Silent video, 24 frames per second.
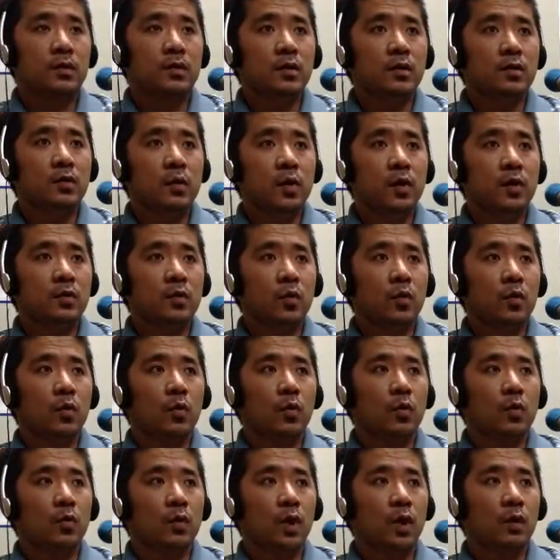近ですとあ
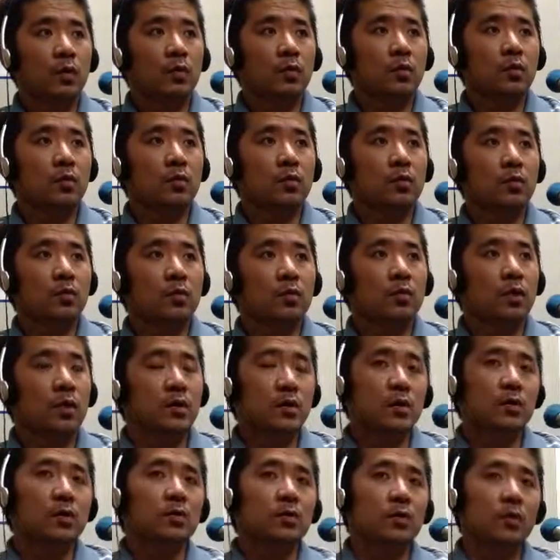の学校の
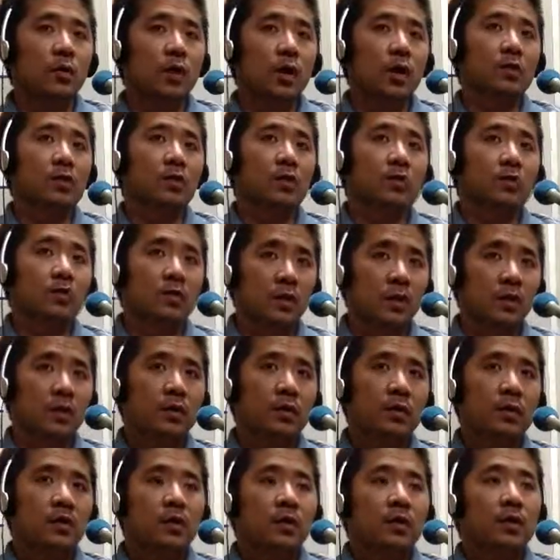夏休みのカリキュラムで、
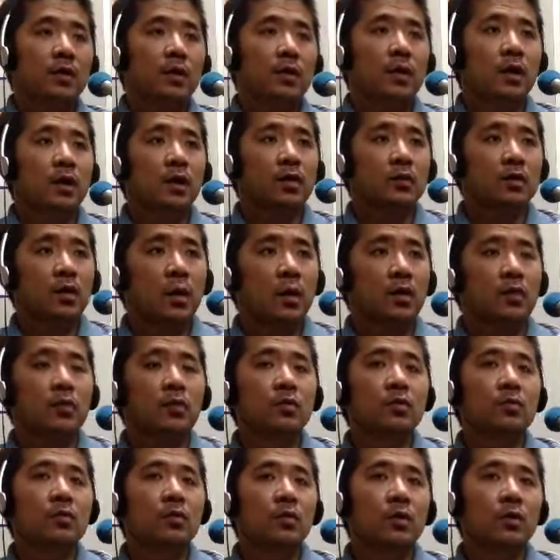はいあの学
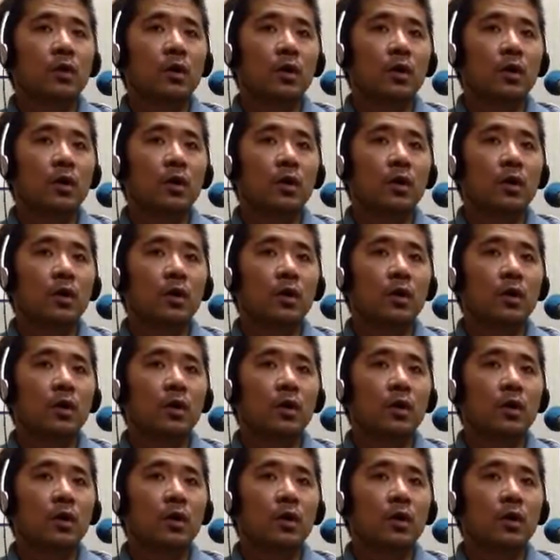校によって